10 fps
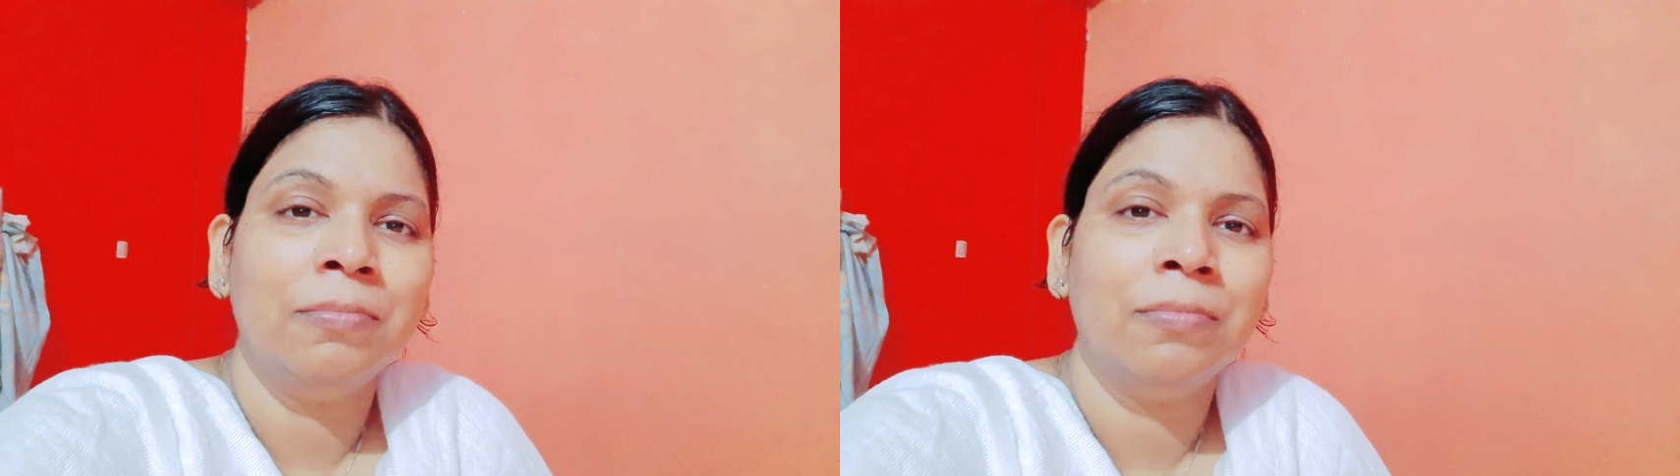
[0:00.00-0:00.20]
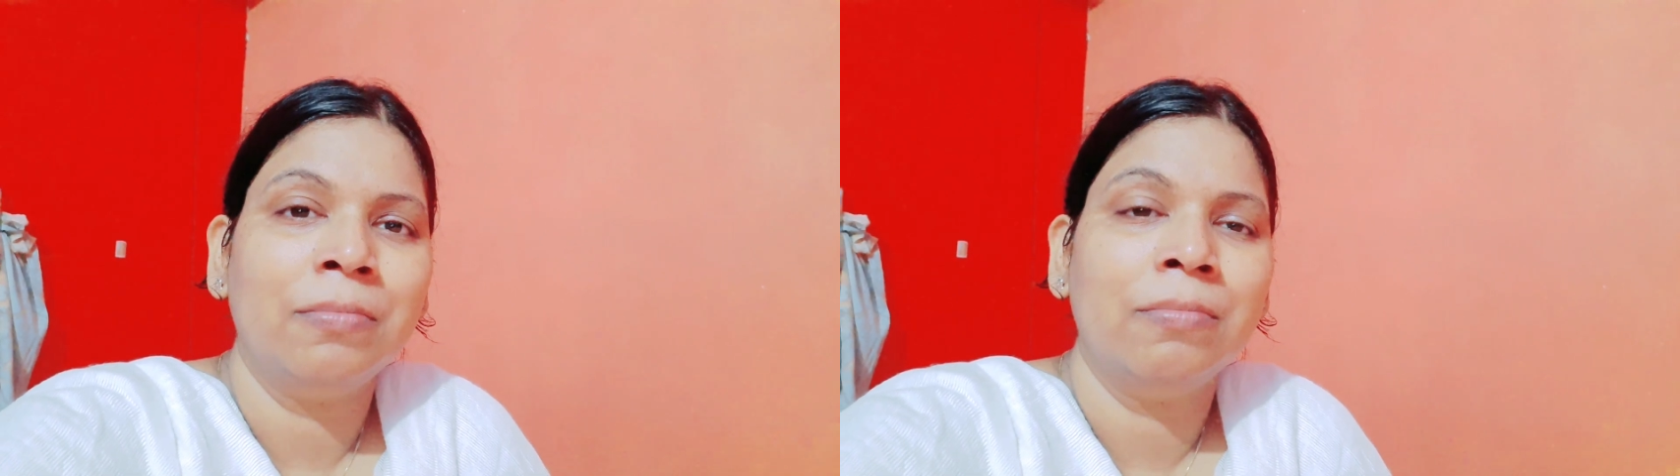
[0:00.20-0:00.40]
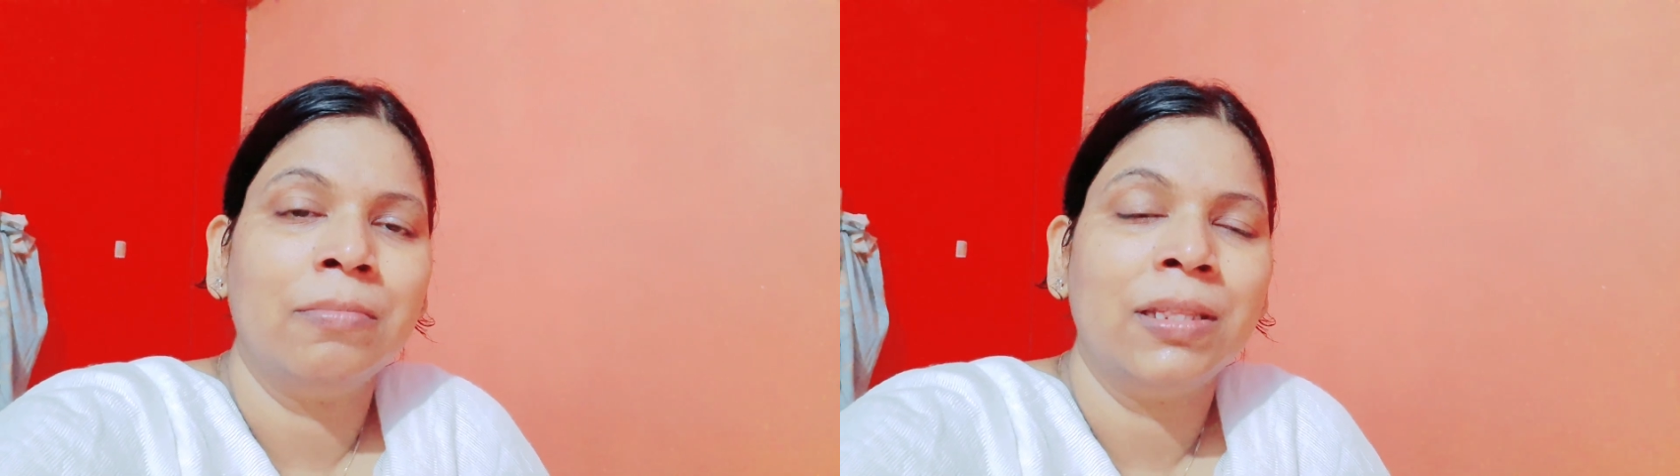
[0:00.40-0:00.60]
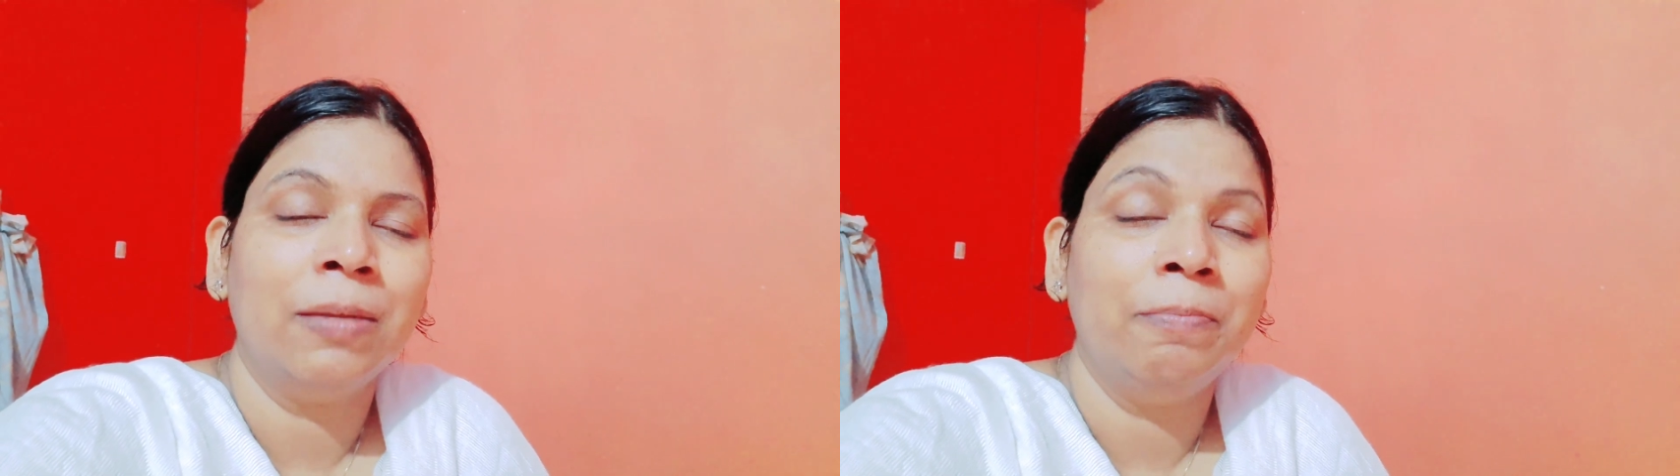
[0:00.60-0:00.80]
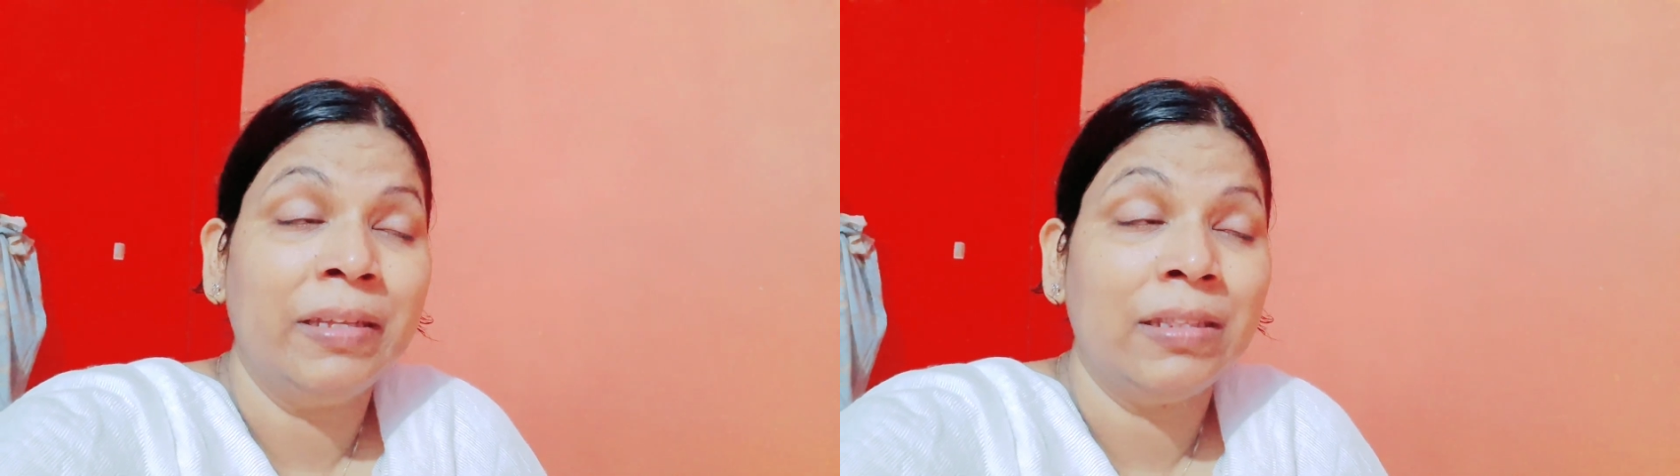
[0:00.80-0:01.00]

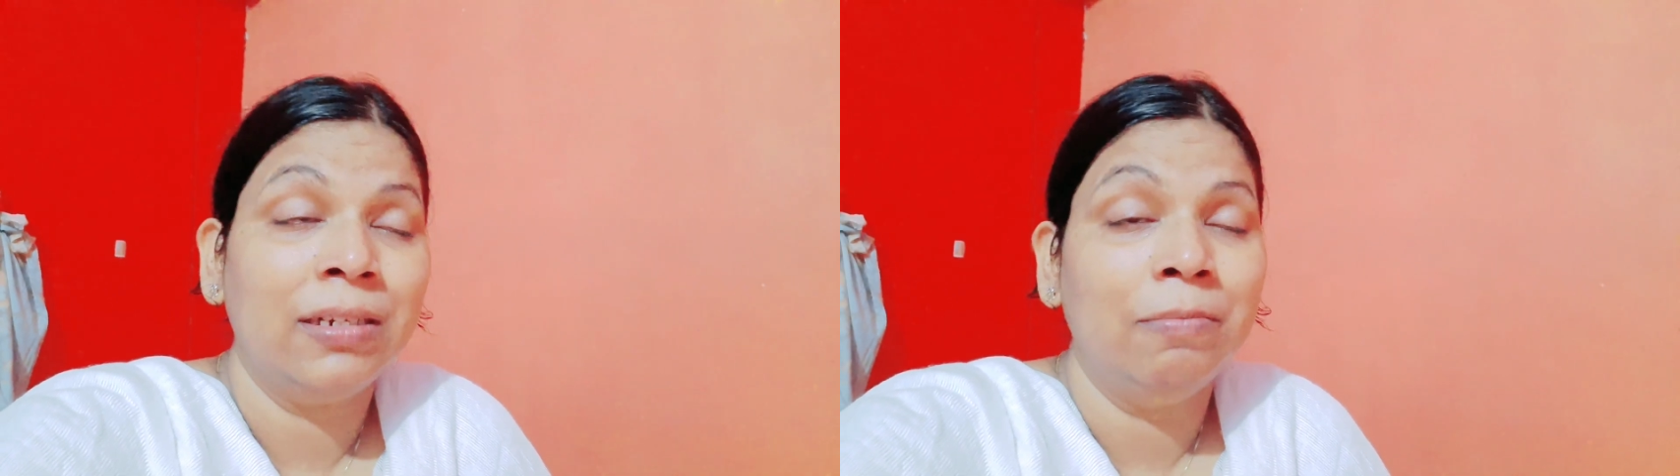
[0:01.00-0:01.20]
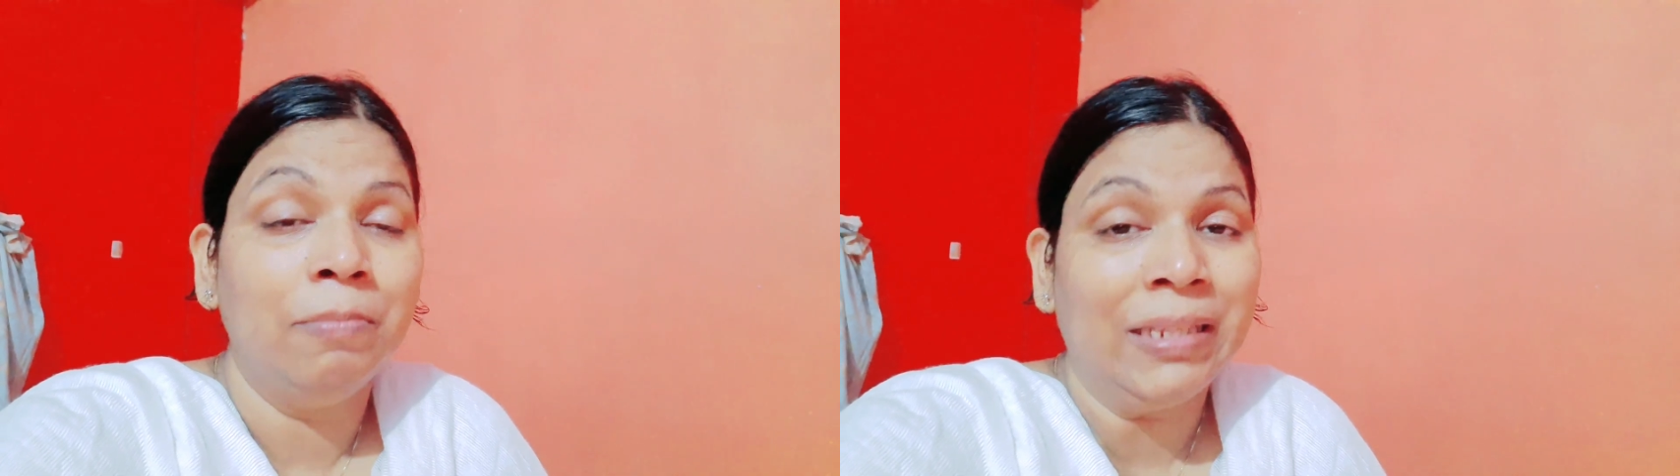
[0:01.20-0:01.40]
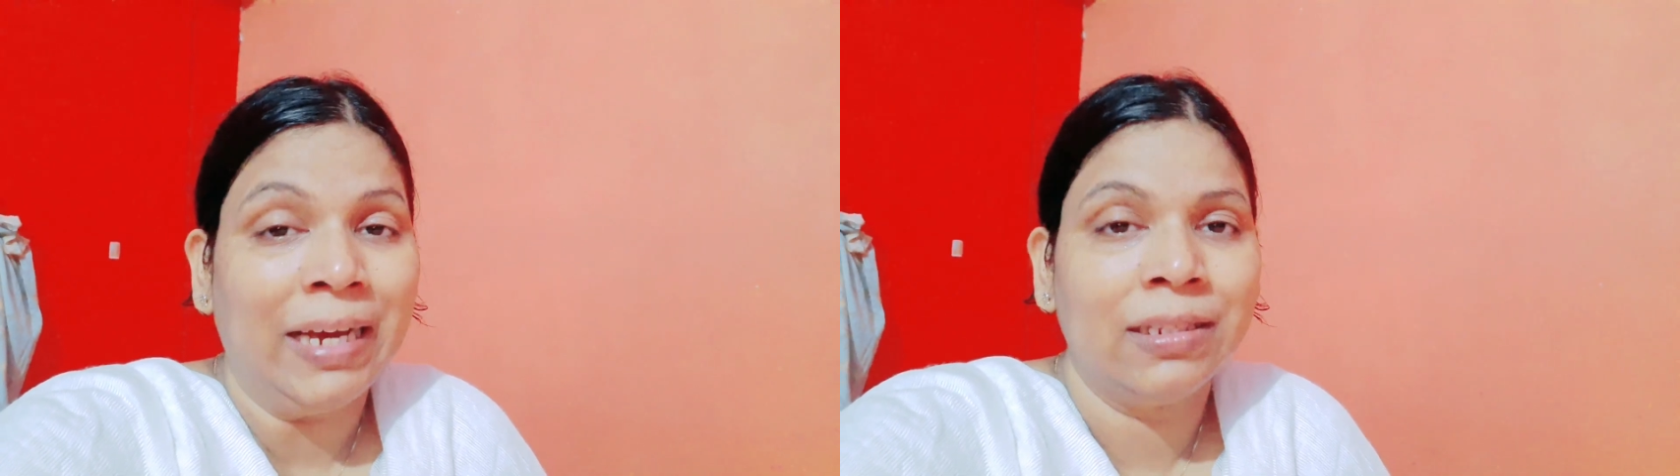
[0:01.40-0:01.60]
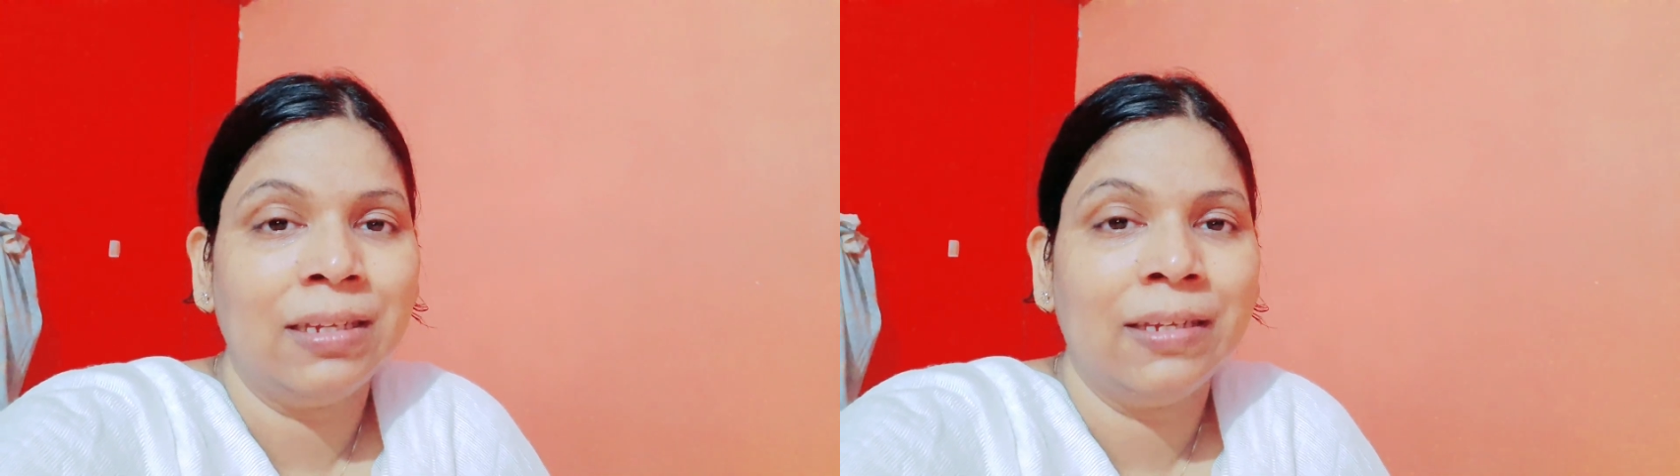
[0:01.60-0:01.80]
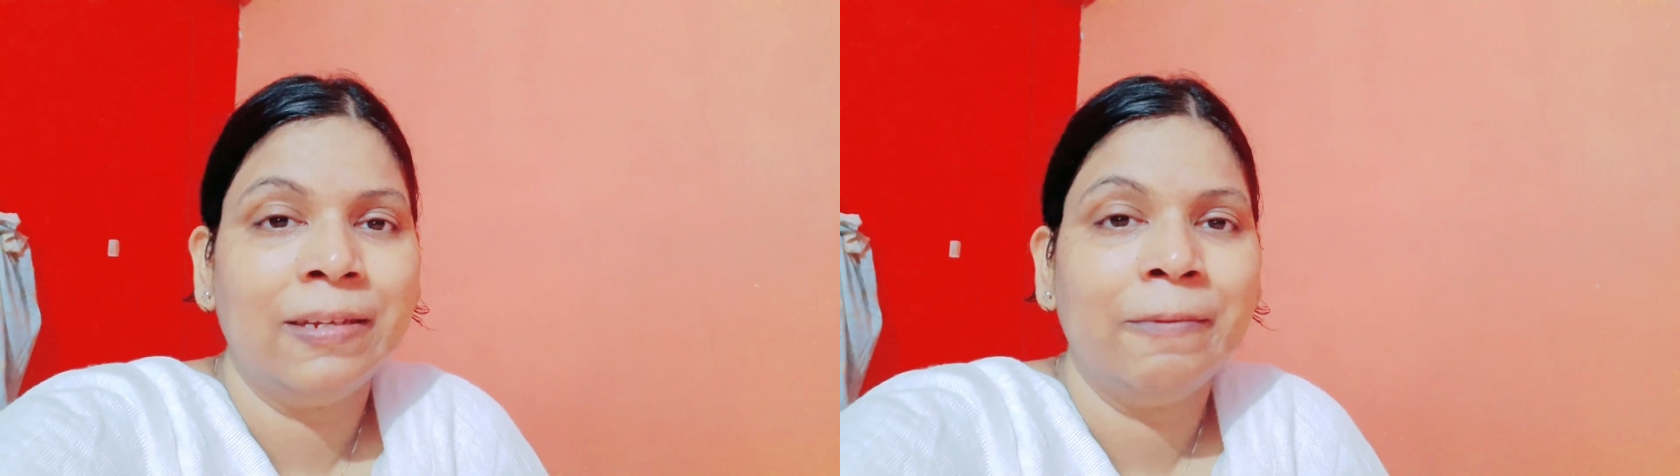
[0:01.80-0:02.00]
मतलब मेथड बताते
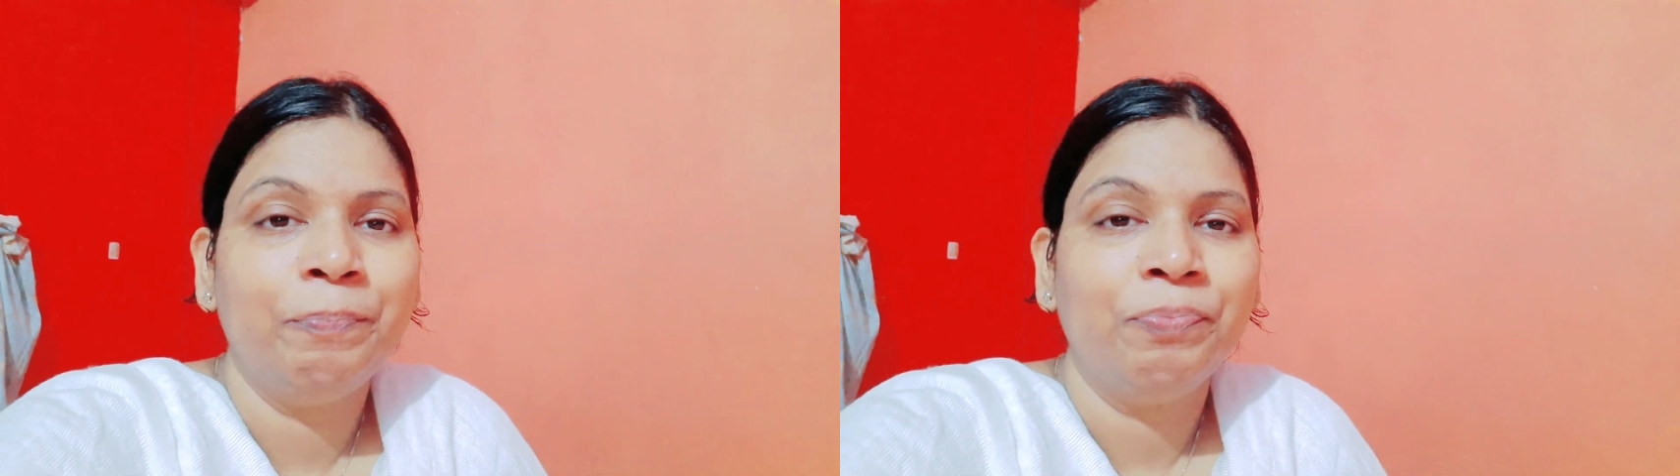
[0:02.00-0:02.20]
हैं